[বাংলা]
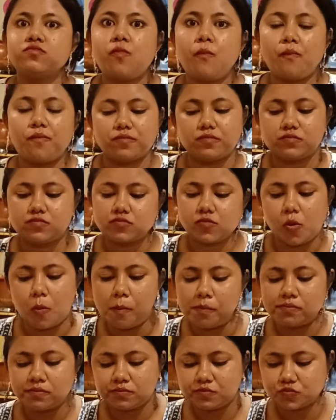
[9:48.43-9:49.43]
হুম
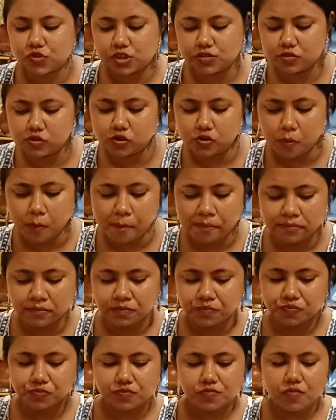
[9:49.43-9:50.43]
ইটস গুড
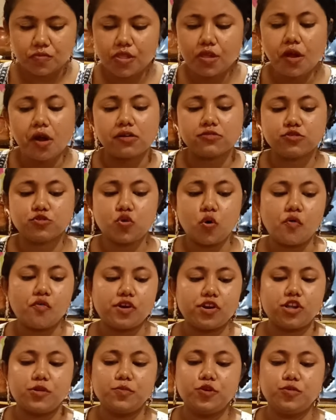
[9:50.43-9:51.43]

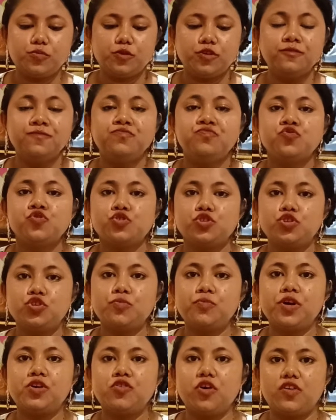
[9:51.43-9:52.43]
ওভারঅল বলবো যদি
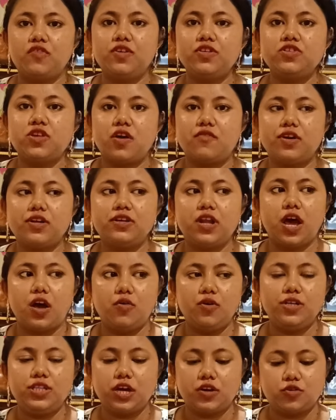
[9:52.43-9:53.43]
তোমরা ননভেজ লাভার
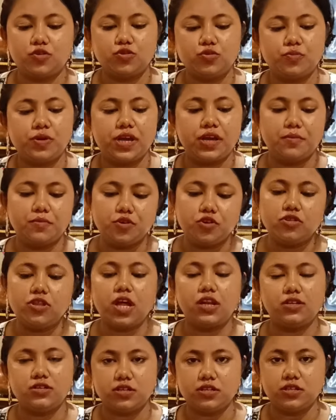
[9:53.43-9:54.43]
না হয়ে থাকো তোমরা
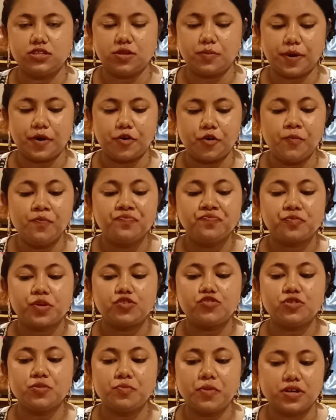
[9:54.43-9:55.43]
এমনিও থালিটা নিতে পারো
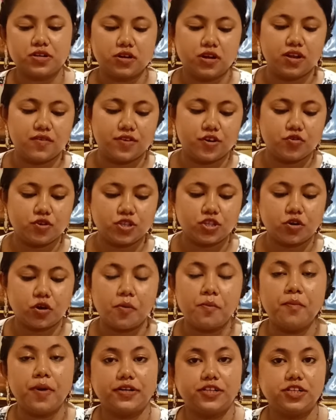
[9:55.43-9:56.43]
আর যদি মাটন লাভার হয়ে
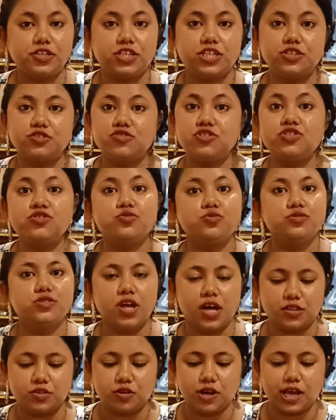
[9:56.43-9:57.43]
থাকো মাটনটা কিন্তু
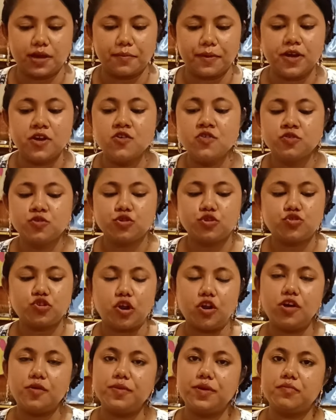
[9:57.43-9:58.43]
দুর্দান্ত লাগবে তো
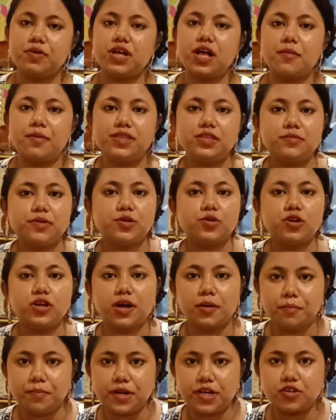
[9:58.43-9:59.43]
চলো আমি আমার খাবার
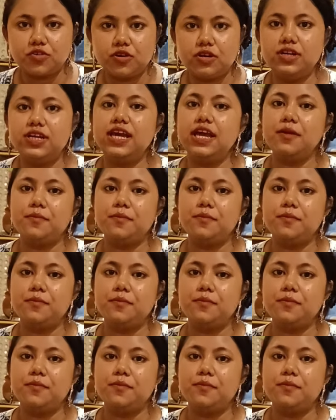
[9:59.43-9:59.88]
দাবারগুলো কমপ্লিট করে